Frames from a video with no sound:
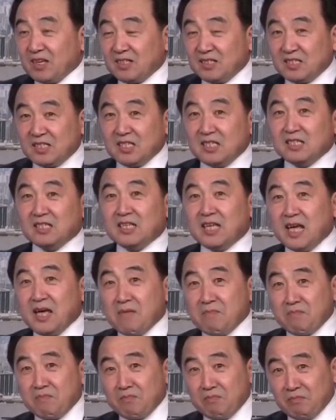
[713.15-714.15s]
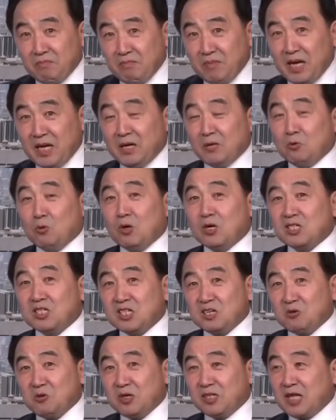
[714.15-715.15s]
今天美国
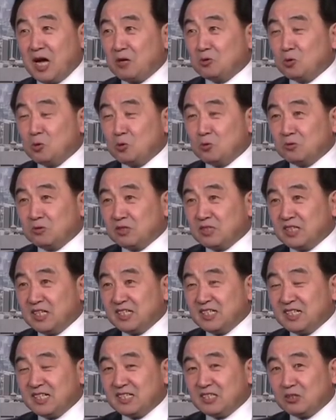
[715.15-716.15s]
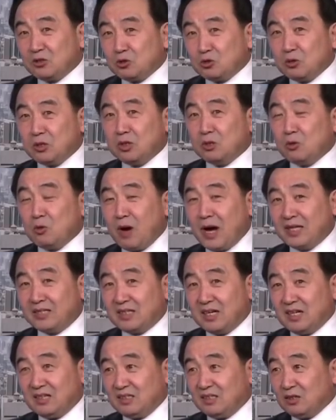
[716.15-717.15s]
社会当中这些最坏
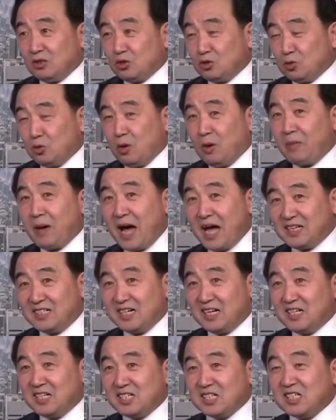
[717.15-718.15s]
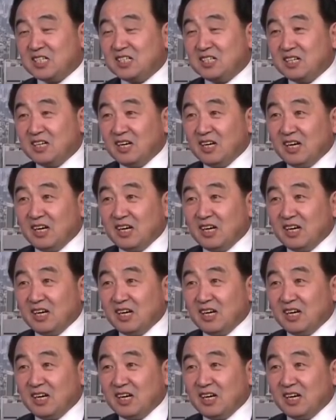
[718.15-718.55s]
的左派人士